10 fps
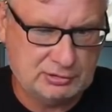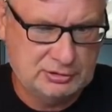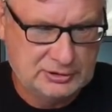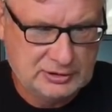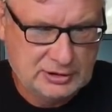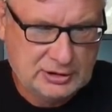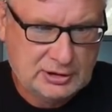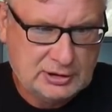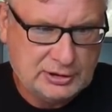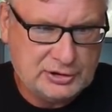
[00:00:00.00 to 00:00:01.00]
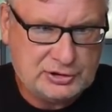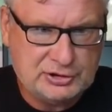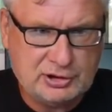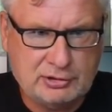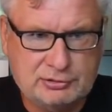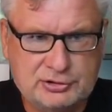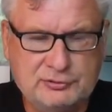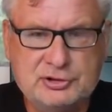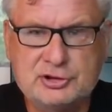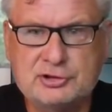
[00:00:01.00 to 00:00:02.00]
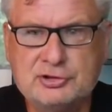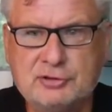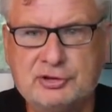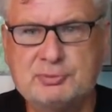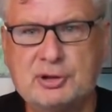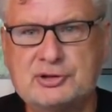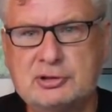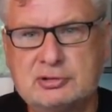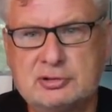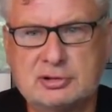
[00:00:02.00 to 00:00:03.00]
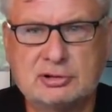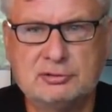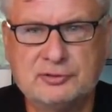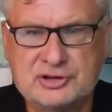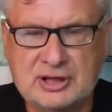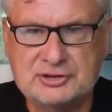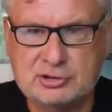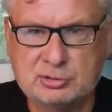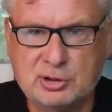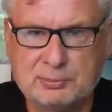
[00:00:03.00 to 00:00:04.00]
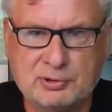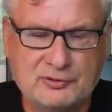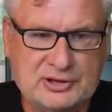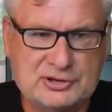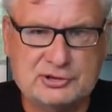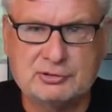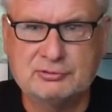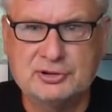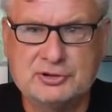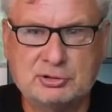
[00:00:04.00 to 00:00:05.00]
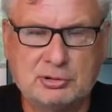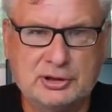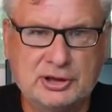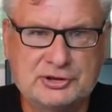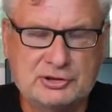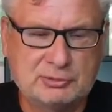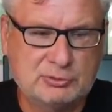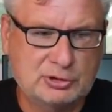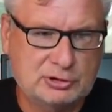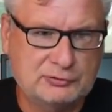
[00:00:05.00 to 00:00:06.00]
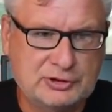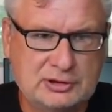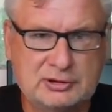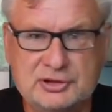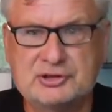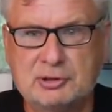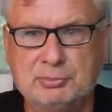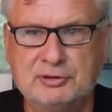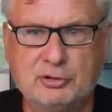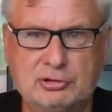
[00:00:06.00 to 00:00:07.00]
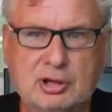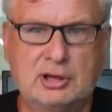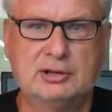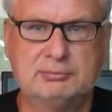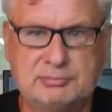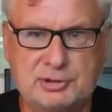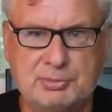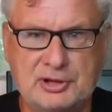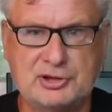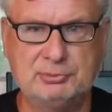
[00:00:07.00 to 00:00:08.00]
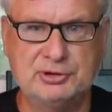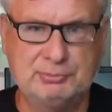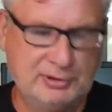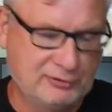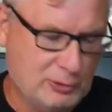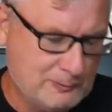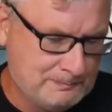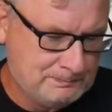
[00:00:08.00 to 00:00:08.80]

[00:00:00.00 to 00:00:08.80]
No, jeżeli się 99% konwersacji, które prowadzę są w języku angielskim, no to wtedy jestem ten Bivol. No ale przepraszam, jest Bivol.